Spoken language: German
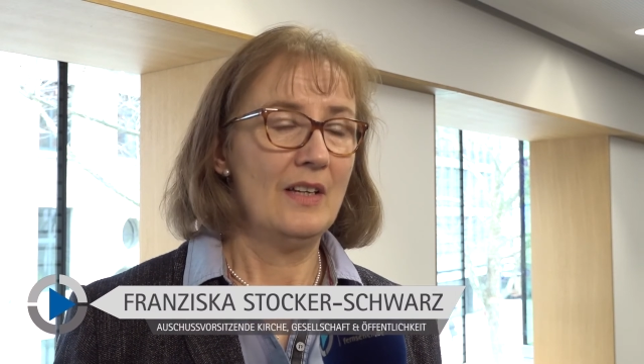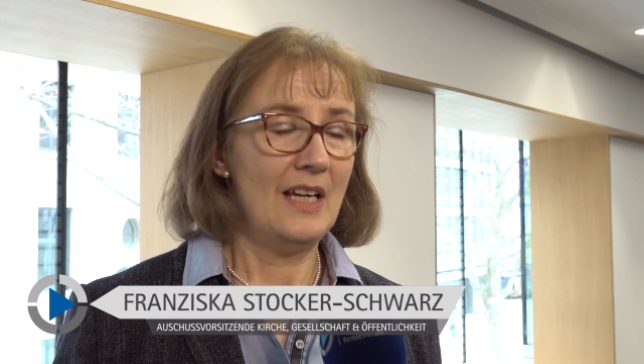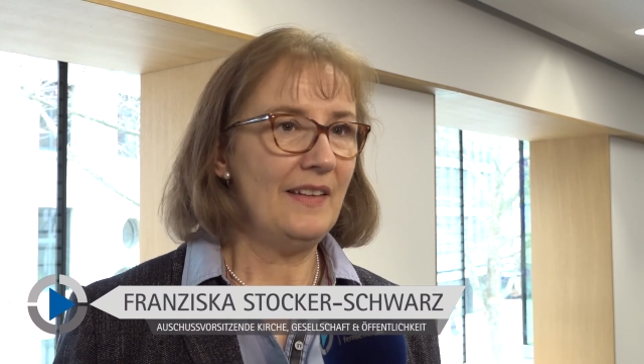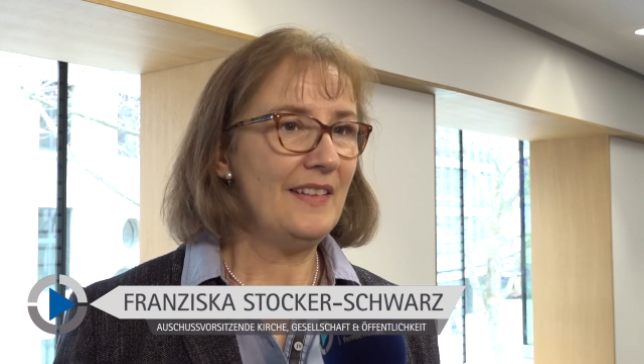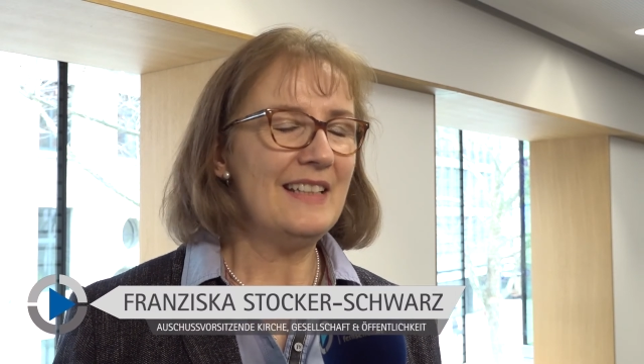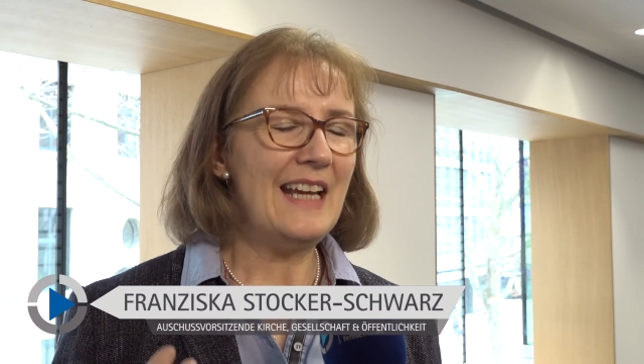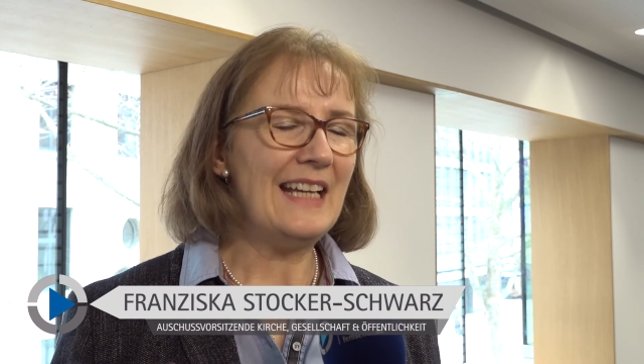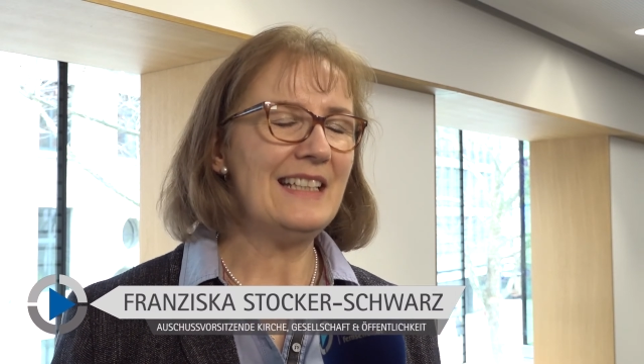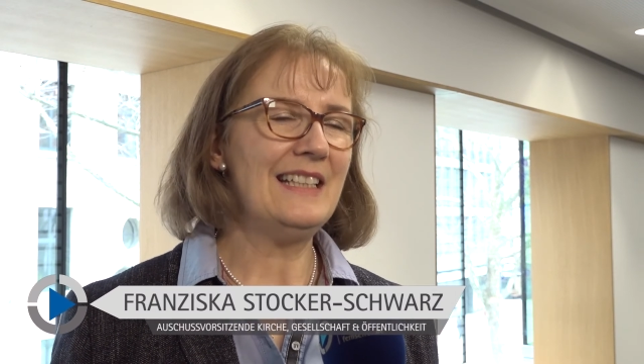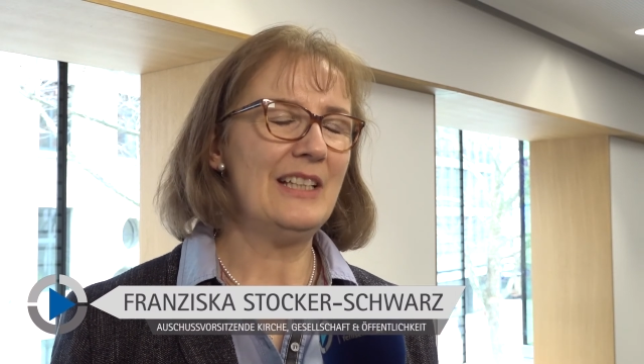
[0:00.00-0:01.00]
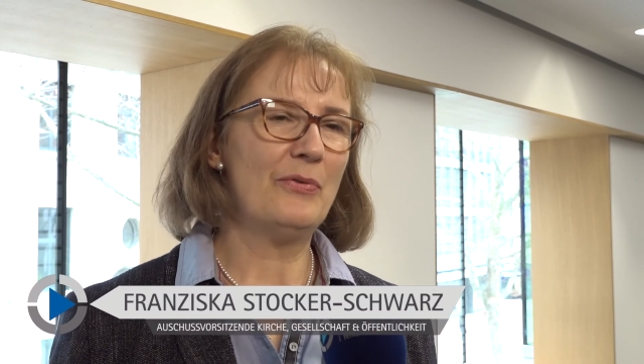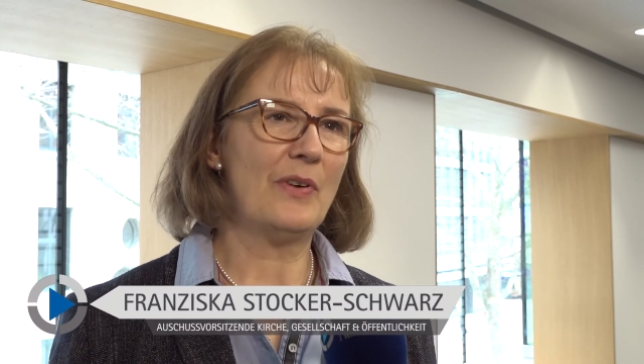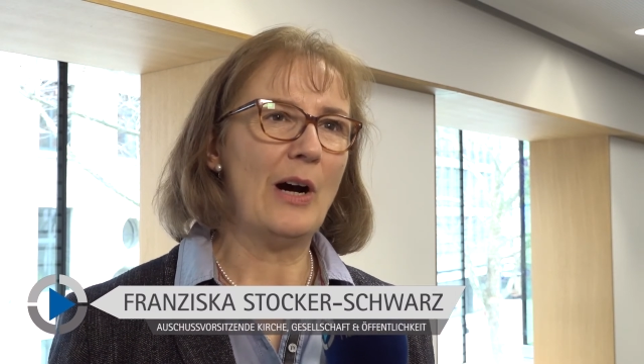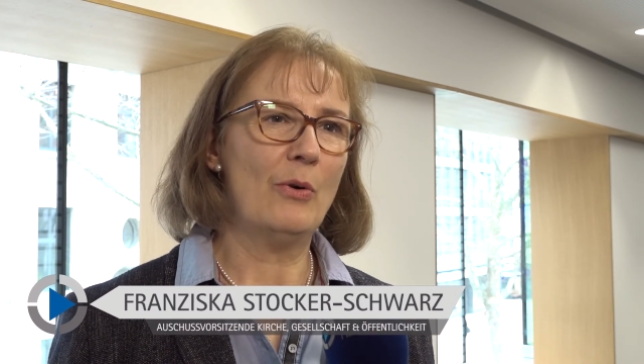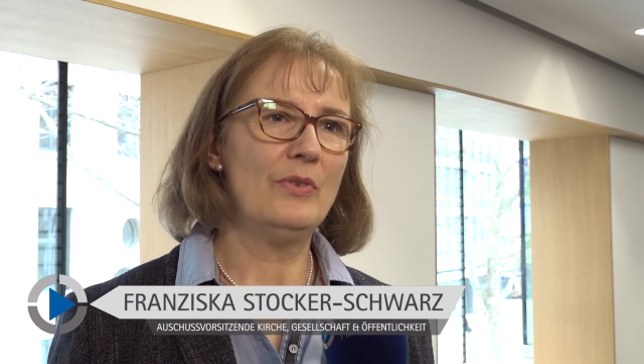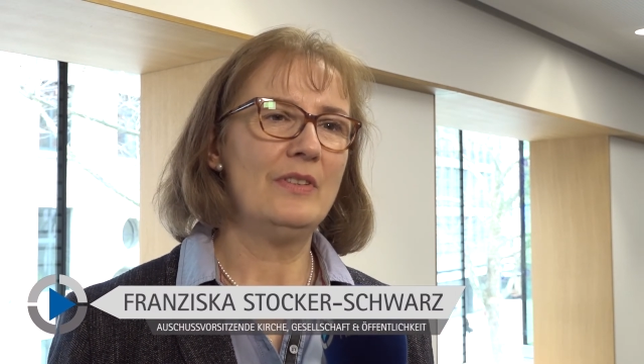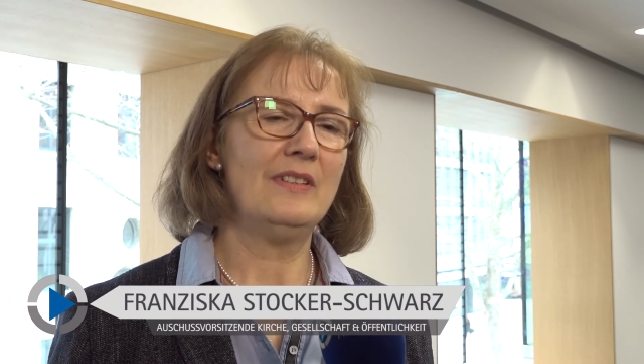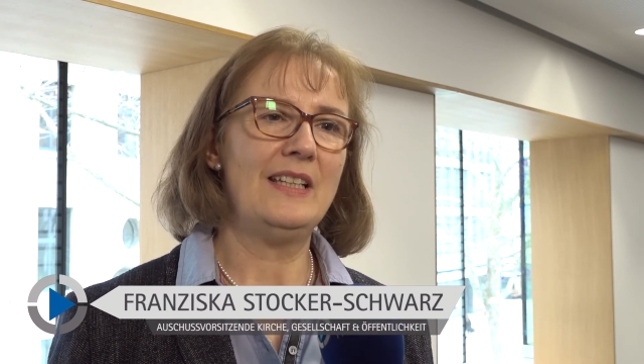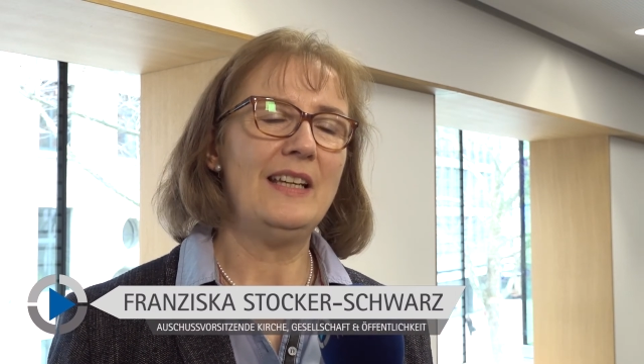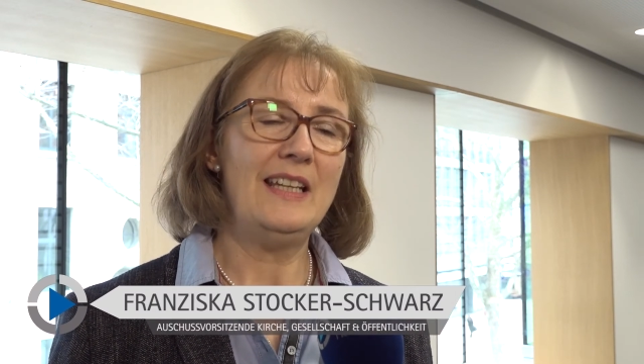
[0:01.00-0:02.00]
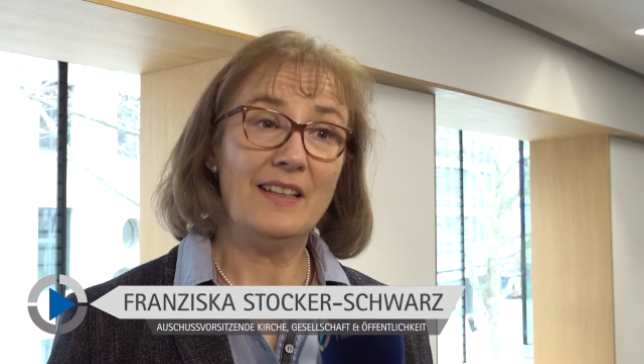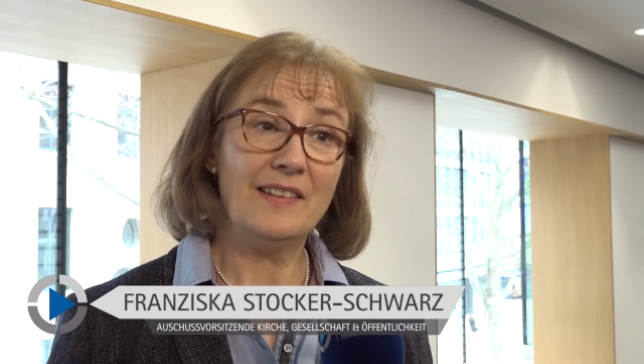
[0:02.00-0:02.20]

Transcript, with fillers: Es sind etliche Frauen, die hier